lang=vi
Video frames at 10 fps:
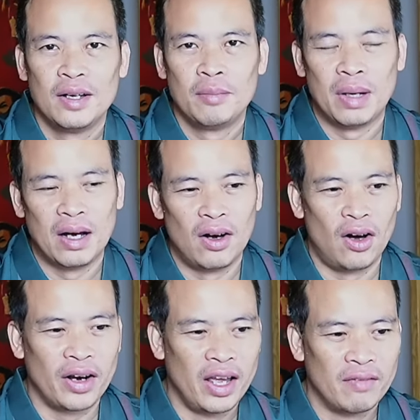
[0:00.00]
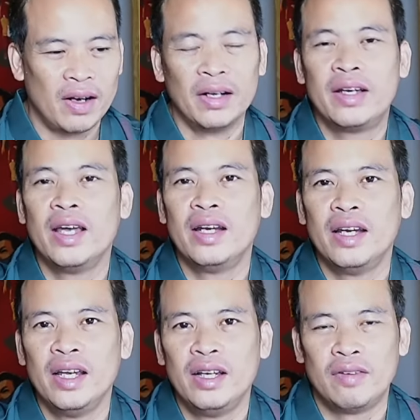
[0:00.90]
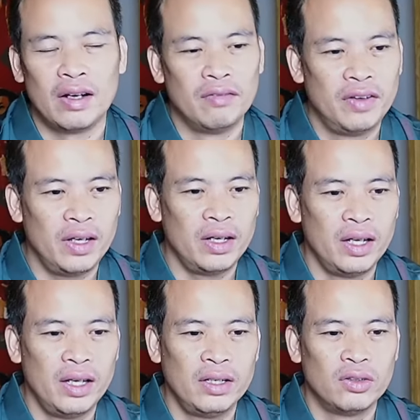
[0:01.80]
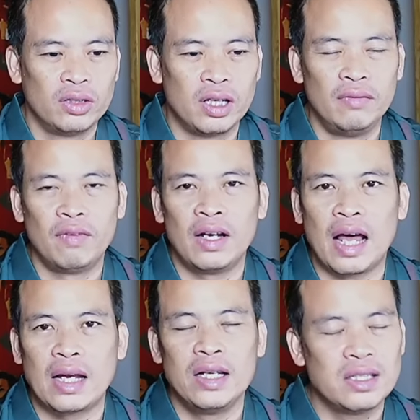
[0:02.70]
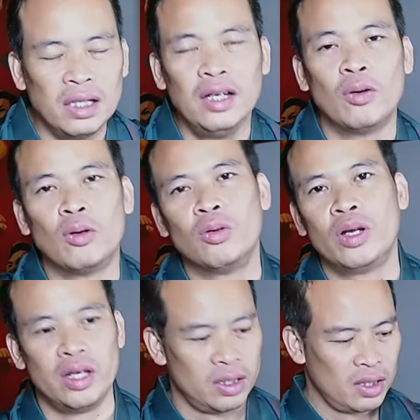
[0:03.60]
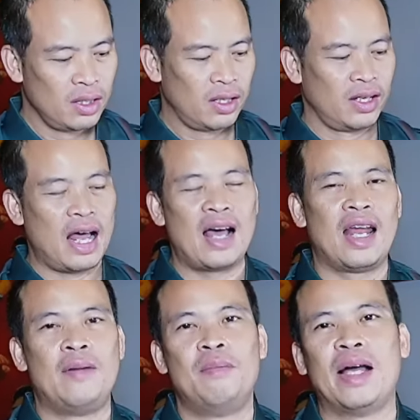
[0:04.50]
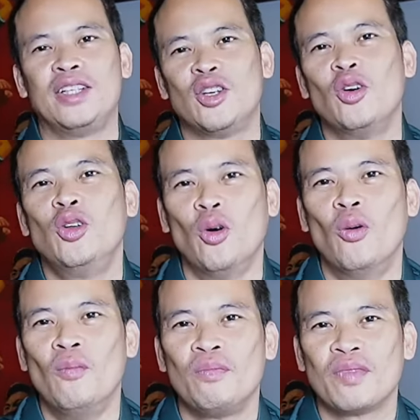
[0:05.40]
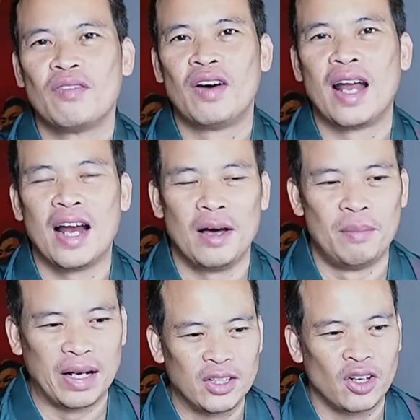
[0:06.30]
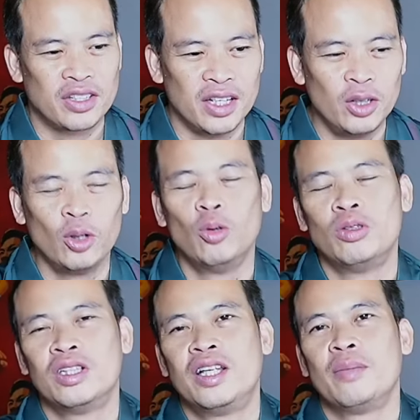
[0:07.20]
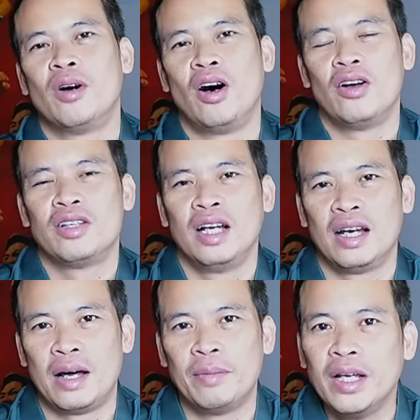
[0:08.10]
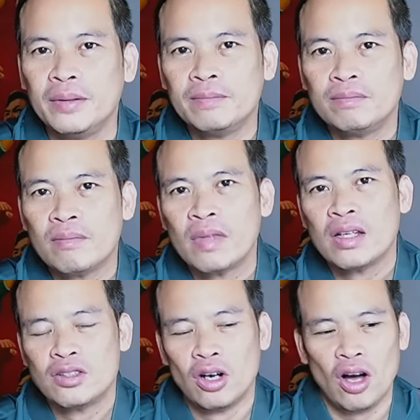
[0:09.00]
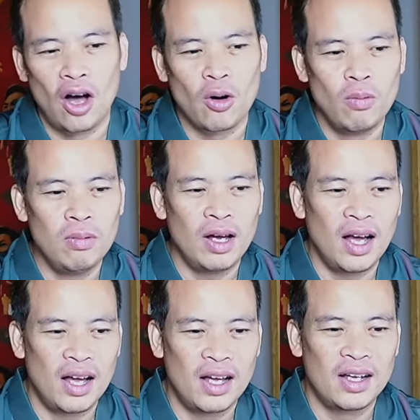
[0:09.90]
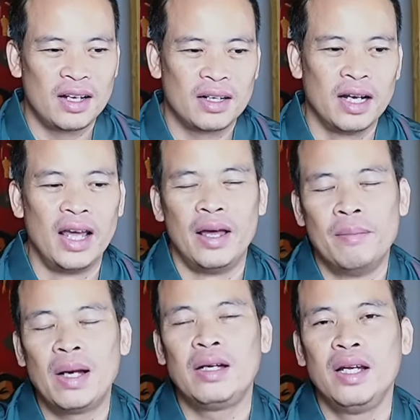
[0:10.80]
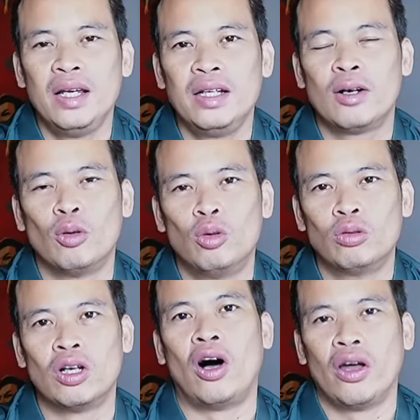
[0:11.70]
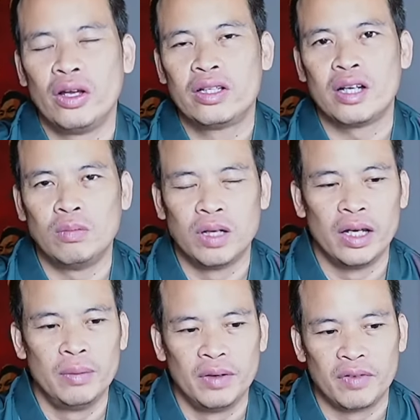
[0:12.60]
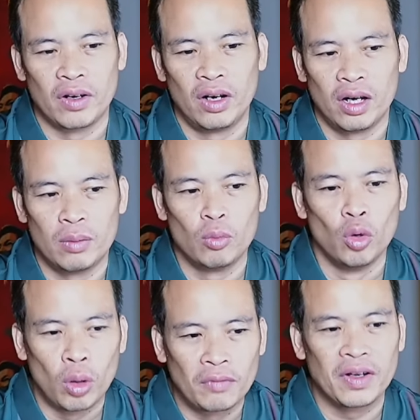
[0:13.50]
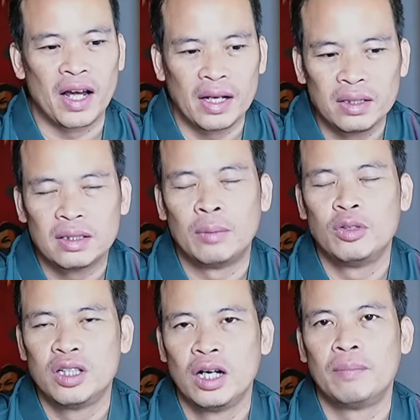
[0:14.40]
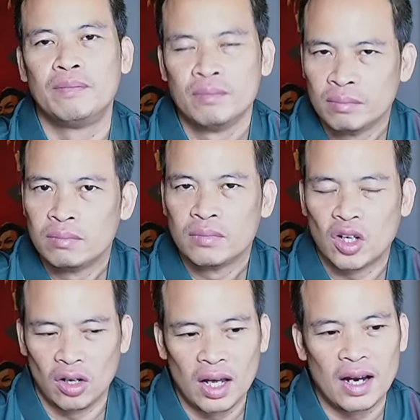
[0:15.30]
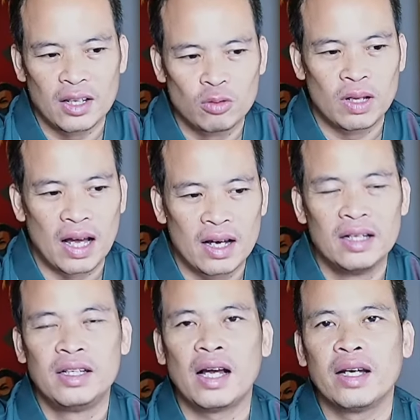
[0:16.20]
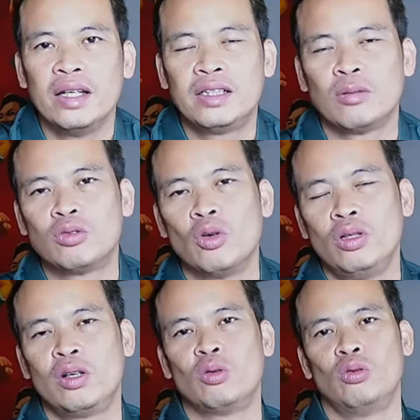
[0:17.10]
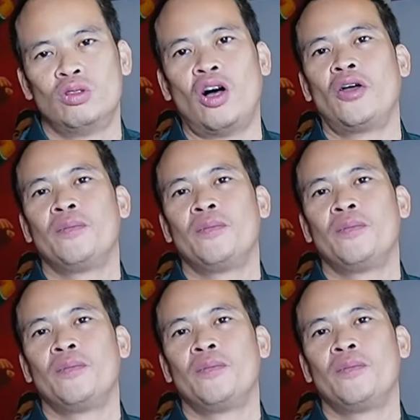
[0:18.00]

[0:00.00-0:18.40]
mà họ để Văn Kiên đi, Văn Vị đi, rồi Trần Văn Đạt đi, rất nhiều cầu thủ đi, thì đang làm mạnh cho đối thủ và đang làm cho chính đối thủ trực tiếp của họ chính là Nam Định. Rồi họ cũng để mất đi những cầu thủ giỏi. Trong đấy mình phải nói là Bùi Hoàng Việt Anh là một trường hợp có lẽ là chúng ta cần nhắc đến trong số những cầu thủ giỏi.